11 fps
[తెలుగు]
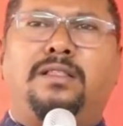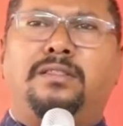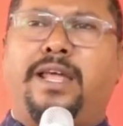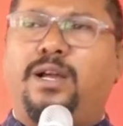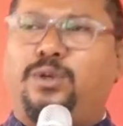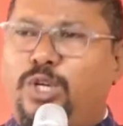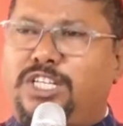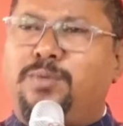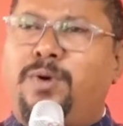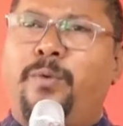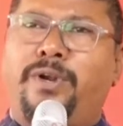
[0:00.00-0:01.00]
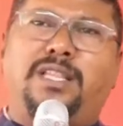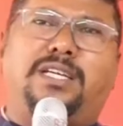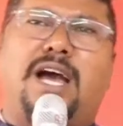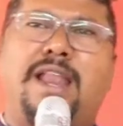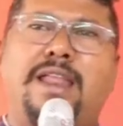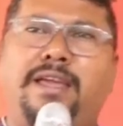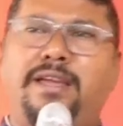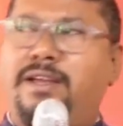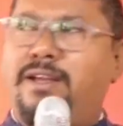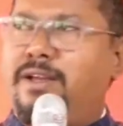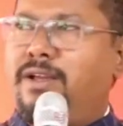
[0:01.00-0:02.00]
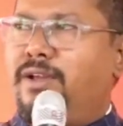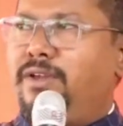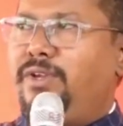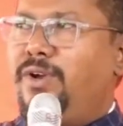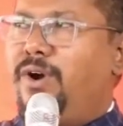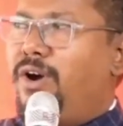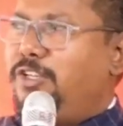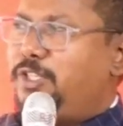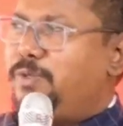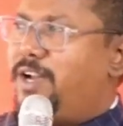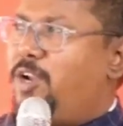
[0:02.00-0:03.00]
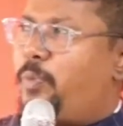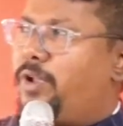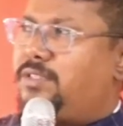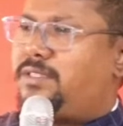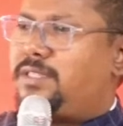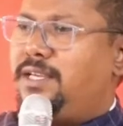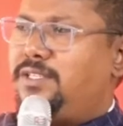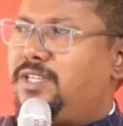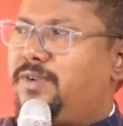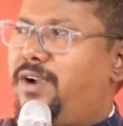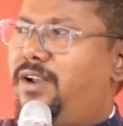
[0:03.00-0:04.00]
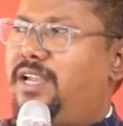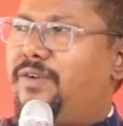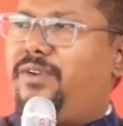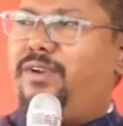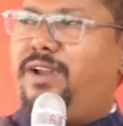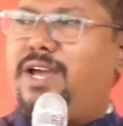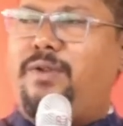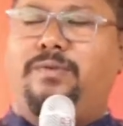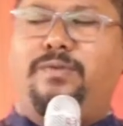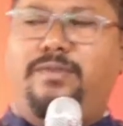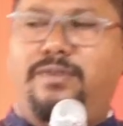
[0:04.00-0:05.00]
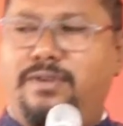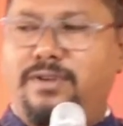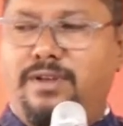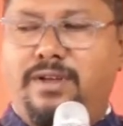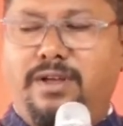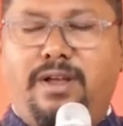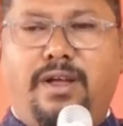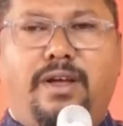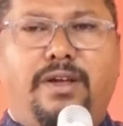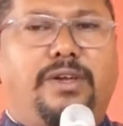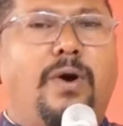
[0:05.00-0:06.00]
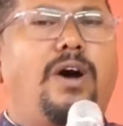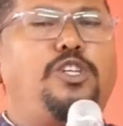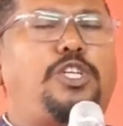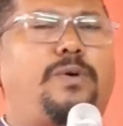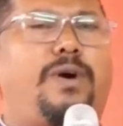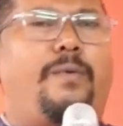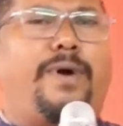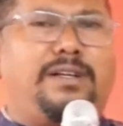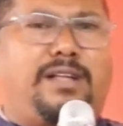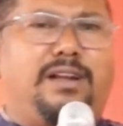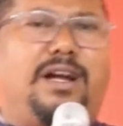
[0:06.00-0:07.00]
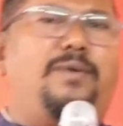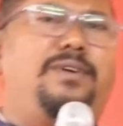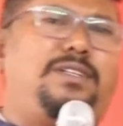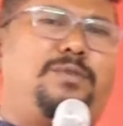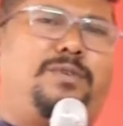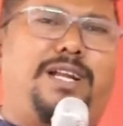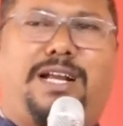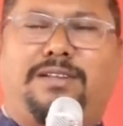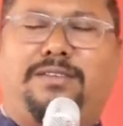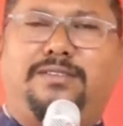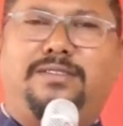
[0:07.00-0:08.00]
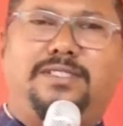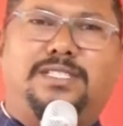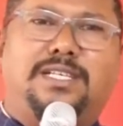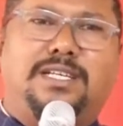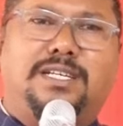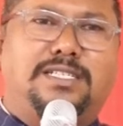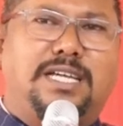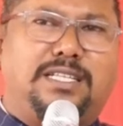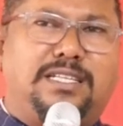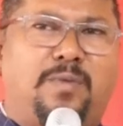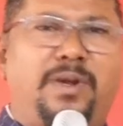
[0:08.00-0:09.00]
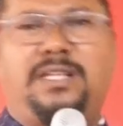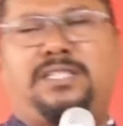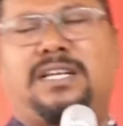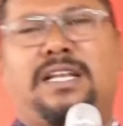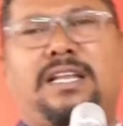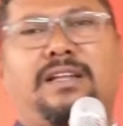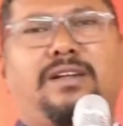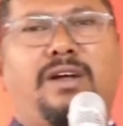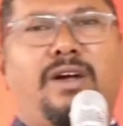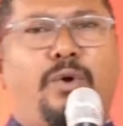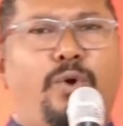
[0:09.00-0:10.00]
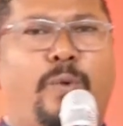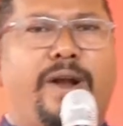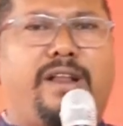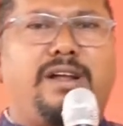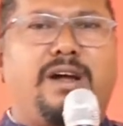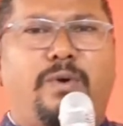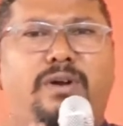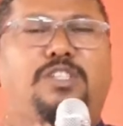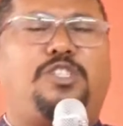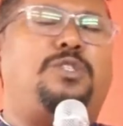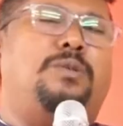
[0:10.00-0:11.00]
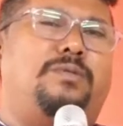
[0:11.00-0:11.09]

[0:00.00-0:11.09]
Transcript: తన కుటుంబం ఉన్నది కానీ యహోశివాను ప్రోత్సహించే వాళ్ళు ఎవరు లేరు యహోశివ ఒంటరిగా ఉంటూ ఉన్నాడు జాత గమనించండి నువ్వు ఒంటరిగా ఉండొచ్చు